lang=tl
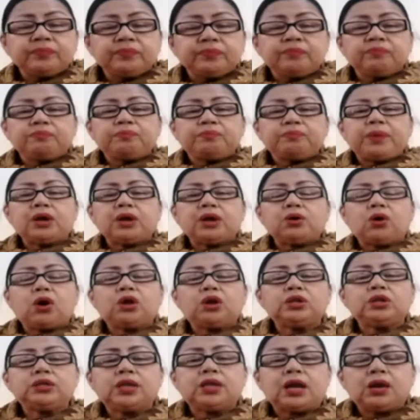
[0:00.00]
pero
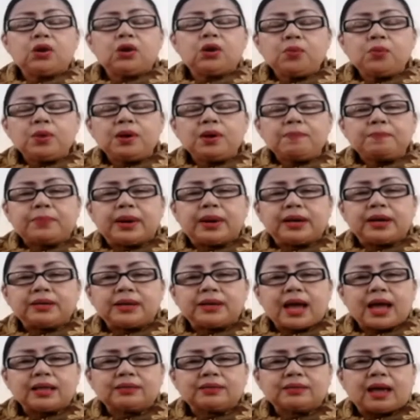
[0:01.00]
on the lower part
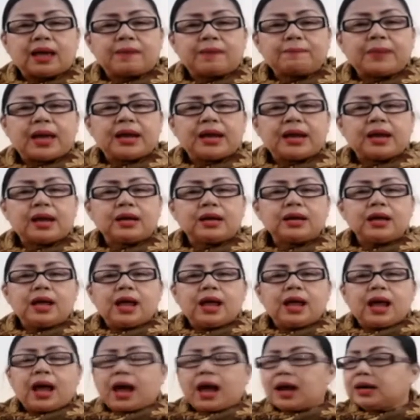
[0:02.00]
ata parang
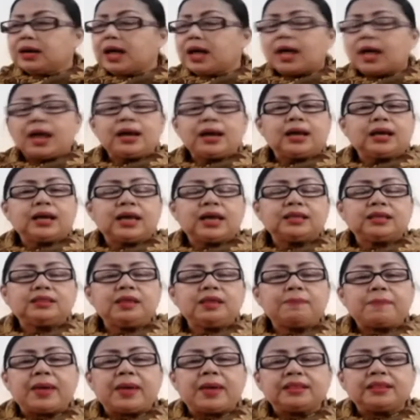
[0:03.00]
ang nakalagay
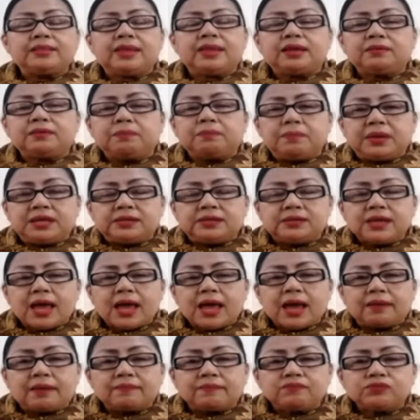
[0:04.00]
dependent
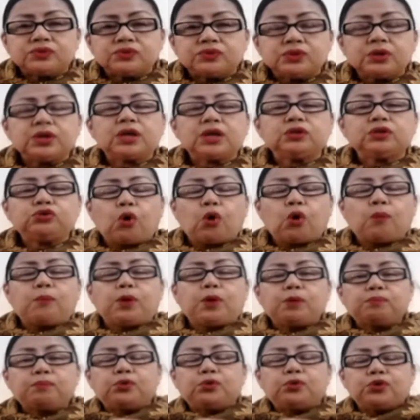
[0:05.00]
visa. So
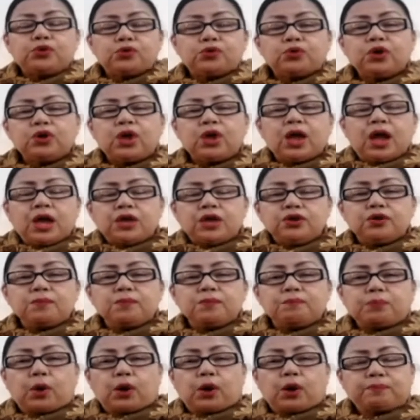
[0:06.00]
nag-double po yung,
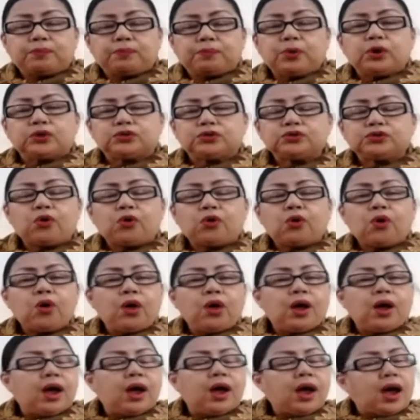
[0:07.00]
yung purpose. So
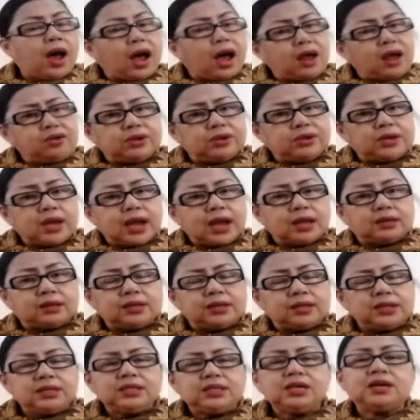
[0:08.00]
ano
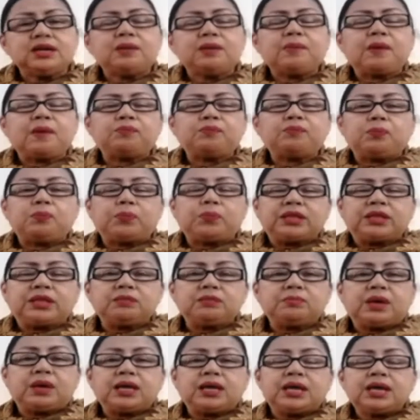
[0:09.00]
yan? Hindi naman po pwedeng
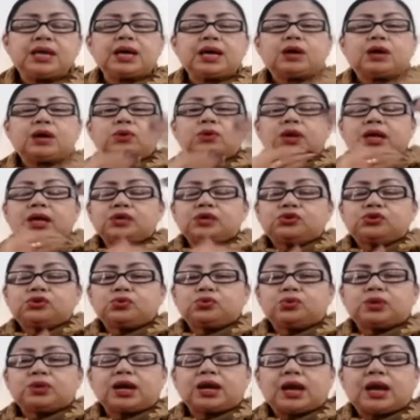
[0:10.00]
maging ganun ang
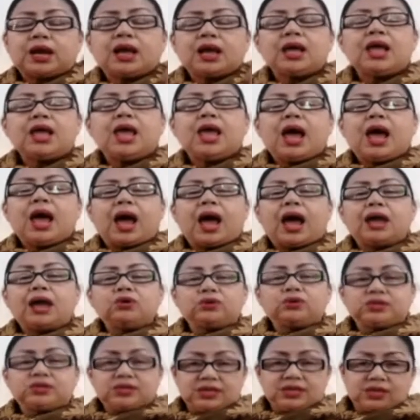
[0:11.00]
itsura ng ano,
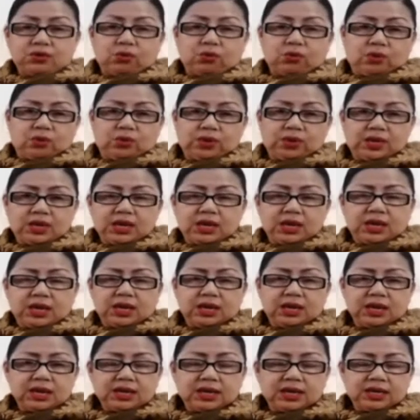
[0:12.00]
COE.
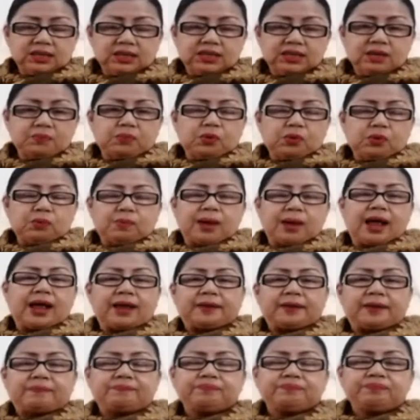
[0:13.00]
Di po
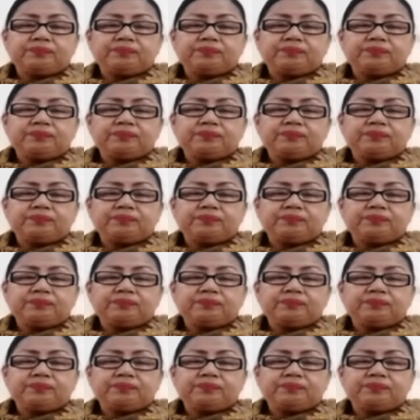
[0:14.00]
ba?